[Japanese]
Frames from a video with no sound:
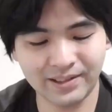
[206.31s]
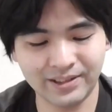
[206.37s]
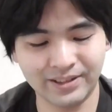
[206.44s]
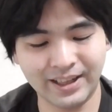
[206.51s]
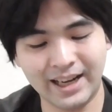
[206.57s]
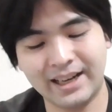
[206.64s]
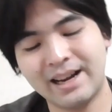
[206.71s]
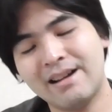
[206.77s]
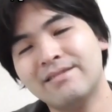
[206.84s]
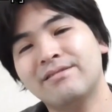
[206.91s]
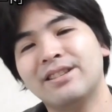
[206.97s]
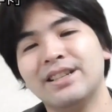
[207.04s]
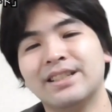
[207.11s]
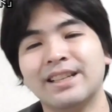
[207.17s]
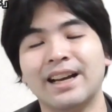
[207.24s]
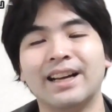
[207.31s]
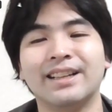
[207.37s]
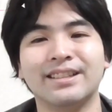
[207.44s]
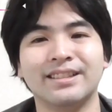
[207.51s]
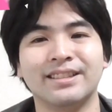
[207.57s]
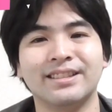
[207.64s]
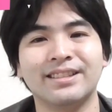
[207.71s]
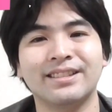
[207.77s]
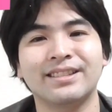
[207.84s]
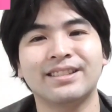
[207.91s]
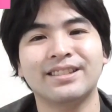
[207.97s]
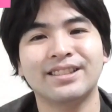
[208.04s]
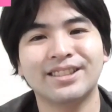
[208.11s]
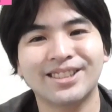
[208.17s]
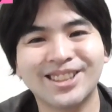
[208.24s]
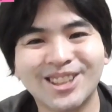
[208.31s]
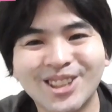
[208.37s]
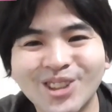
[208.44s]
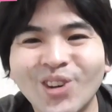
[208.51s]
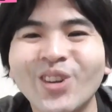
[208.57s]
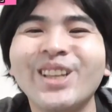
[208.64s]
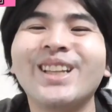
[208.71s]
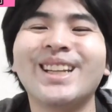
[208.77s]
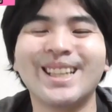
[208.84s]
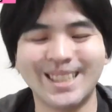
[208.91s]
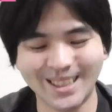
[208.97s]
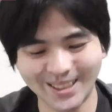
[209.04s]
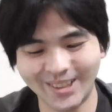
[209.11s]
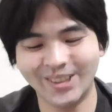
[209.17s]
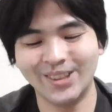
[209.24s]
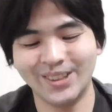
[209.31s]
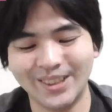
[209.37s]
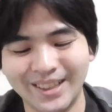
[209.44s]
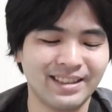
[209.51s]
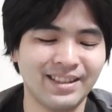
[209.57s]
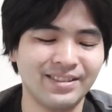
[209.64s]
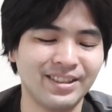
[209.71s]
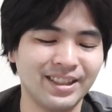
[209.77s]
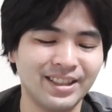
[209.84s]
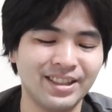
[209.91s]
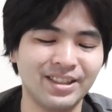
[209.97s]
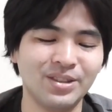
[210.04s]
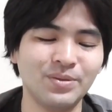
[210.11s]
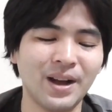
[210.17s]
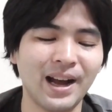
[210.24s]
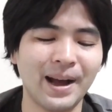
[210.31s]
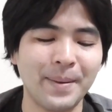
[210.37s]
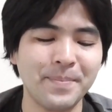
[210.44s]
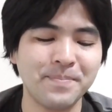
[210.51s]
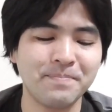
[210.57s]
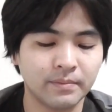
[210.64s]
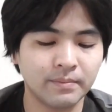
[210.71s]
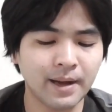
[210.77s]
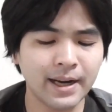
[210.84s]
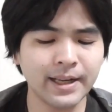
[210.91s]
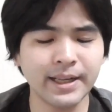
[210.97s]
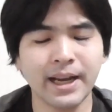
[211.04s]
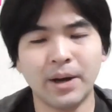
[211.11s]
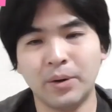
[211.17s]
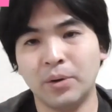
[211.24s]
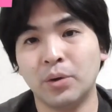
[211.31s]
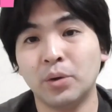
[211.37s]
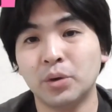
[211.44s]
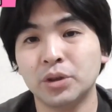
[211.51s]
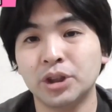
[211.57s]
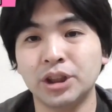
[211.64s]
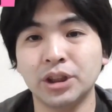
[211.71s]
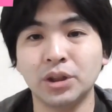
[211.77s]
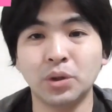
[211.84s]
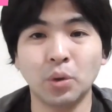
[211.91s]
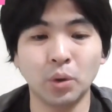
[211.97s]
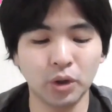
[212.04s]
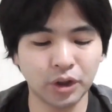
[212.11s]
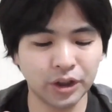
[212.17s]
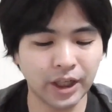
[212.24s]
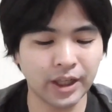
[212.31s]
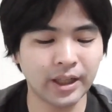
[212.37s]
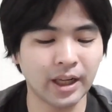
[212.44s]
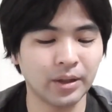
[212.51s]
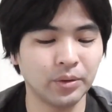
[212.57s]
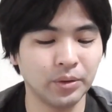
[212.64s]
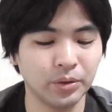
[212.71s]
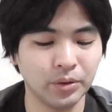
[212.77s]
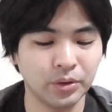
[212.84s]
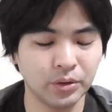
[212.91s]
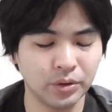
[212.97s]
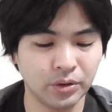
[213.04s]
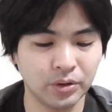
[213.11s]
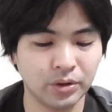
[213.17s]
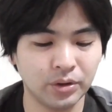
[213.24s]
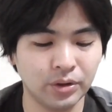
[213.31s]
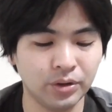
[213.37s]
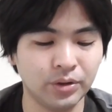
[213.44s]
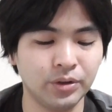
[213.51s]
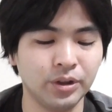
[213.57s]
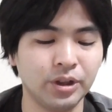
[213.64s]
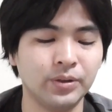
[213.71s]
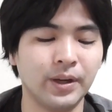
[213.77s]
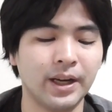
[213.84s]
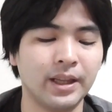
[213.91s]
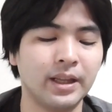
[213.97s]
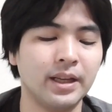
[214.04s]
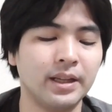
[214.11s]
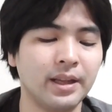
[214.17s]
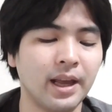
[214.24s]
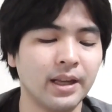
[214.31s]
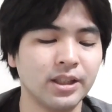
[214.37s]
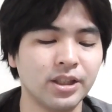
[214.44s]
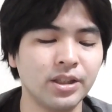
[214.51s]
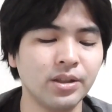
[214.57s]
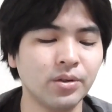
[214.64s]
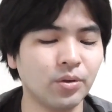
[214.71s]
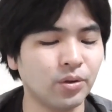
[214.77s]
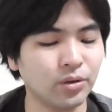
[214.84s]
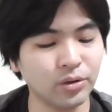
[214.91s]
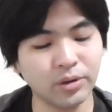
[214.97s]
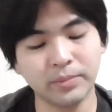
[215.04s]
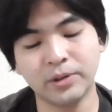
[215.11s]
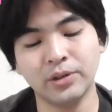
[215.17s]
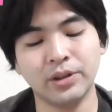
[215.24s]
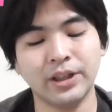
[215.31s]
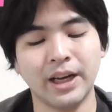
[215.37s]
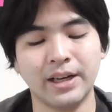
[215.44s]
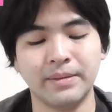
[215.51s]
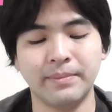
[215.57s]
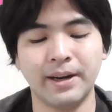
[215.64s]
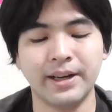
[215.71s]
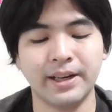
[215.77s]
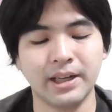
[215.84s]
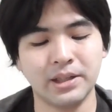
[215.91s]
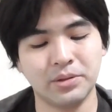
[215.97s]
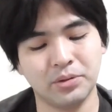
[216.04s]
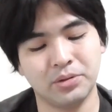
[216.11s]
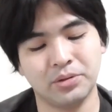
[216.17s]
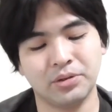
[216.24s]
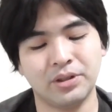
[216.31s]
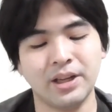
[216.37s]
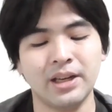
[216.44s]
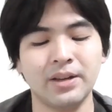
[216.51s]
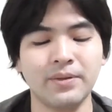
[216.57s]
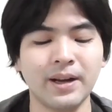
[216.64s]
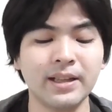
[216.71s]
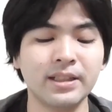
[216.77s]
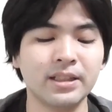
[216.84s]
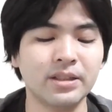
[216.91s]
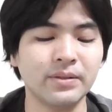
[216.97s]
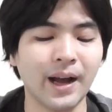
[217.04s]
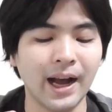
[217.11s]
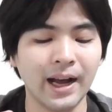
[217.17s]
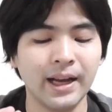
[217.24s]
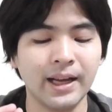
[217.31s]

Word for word: このねガウディさんすごいんですよガウディ実はマリアを信仰していたというふうに言われていて信仰の門にあるマリア像の手には実は